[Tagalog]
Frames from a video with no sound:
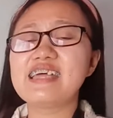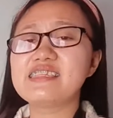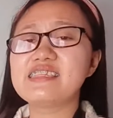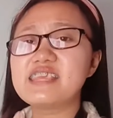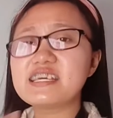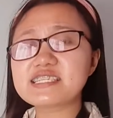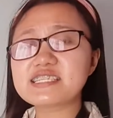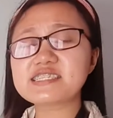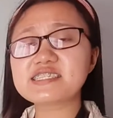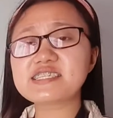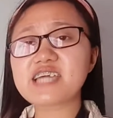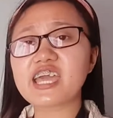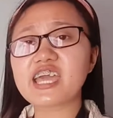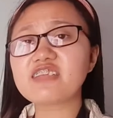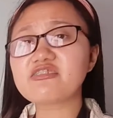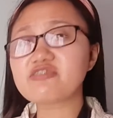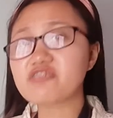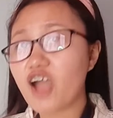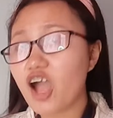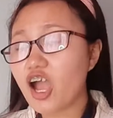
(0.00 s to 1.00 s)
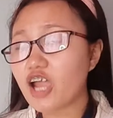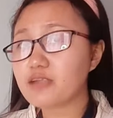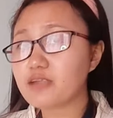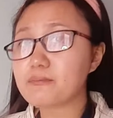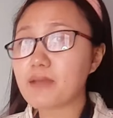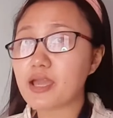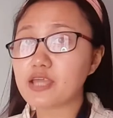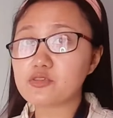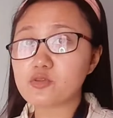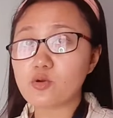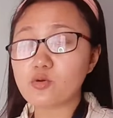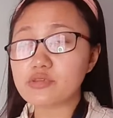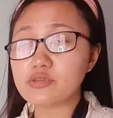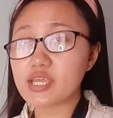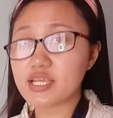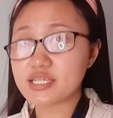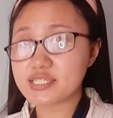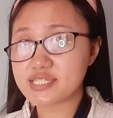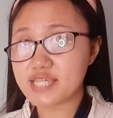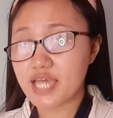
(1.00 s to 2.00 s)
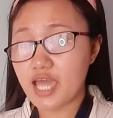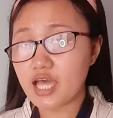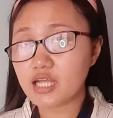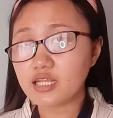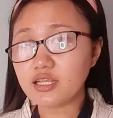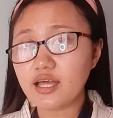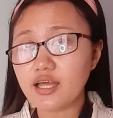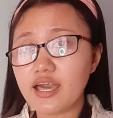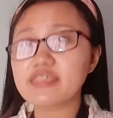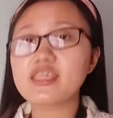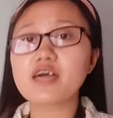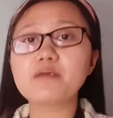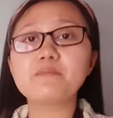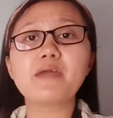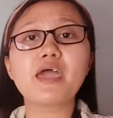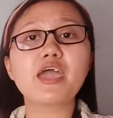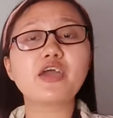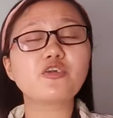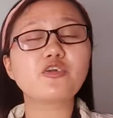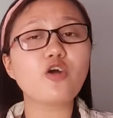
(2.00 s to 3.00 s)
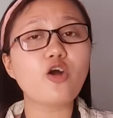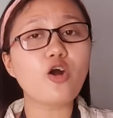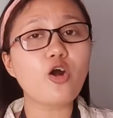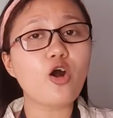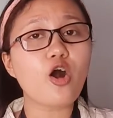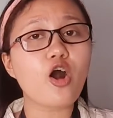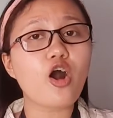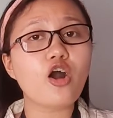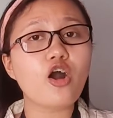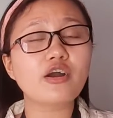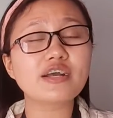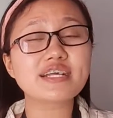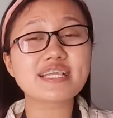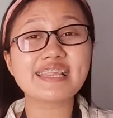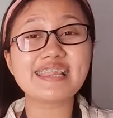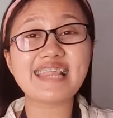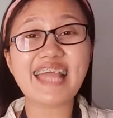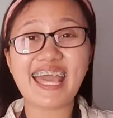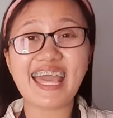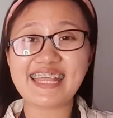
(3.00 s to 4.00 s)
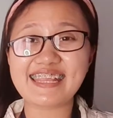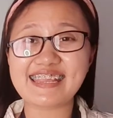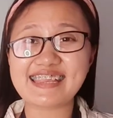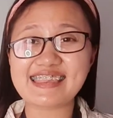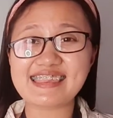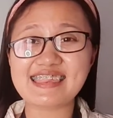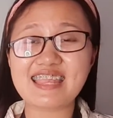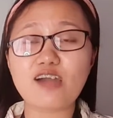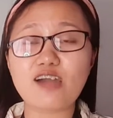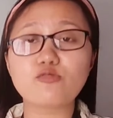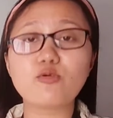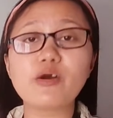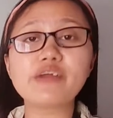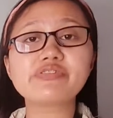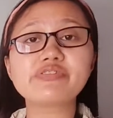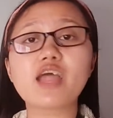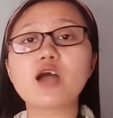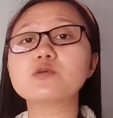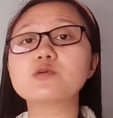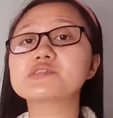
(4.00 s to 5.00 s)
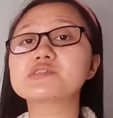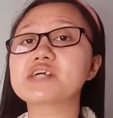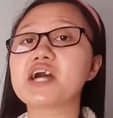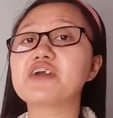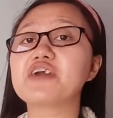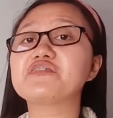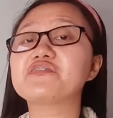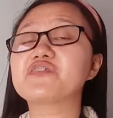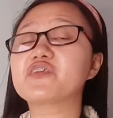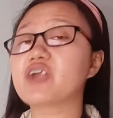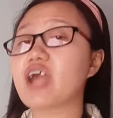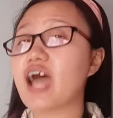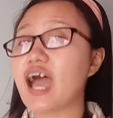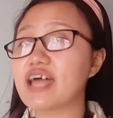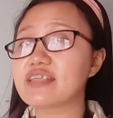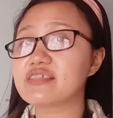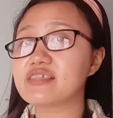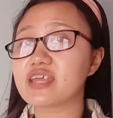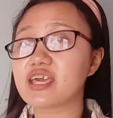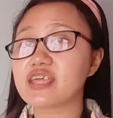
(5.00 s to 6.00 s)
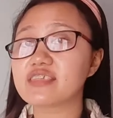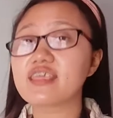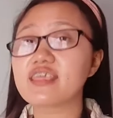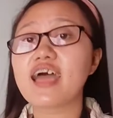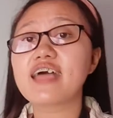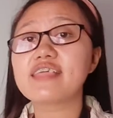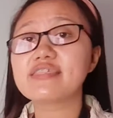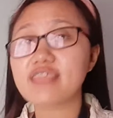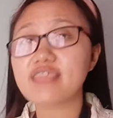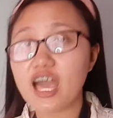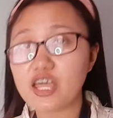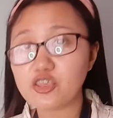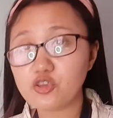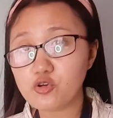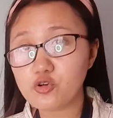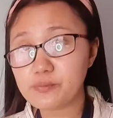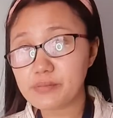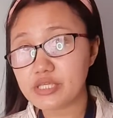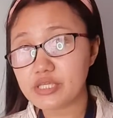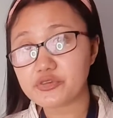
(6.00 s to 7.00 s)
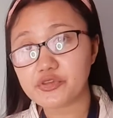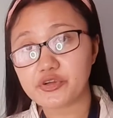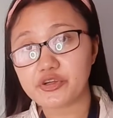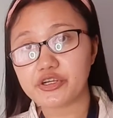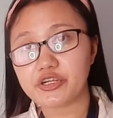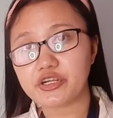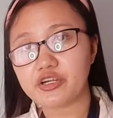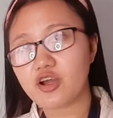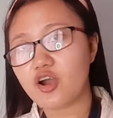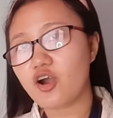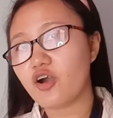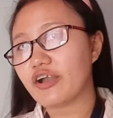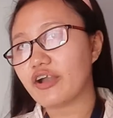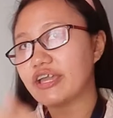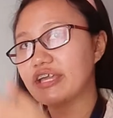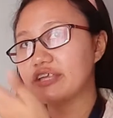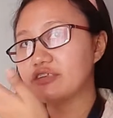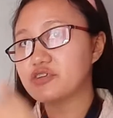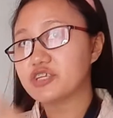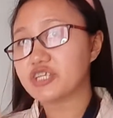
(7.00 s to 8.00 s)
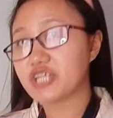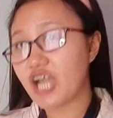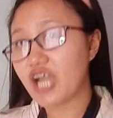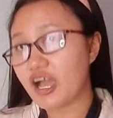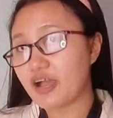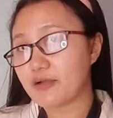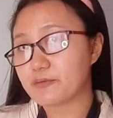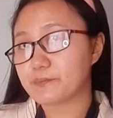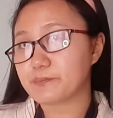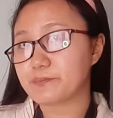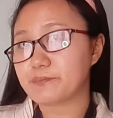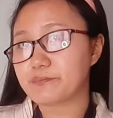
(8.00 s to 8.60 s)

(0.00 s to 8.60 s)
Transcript: This is the entire mitotic chromosomes na merong length na 1,400 nanometer. Okay, ito siya.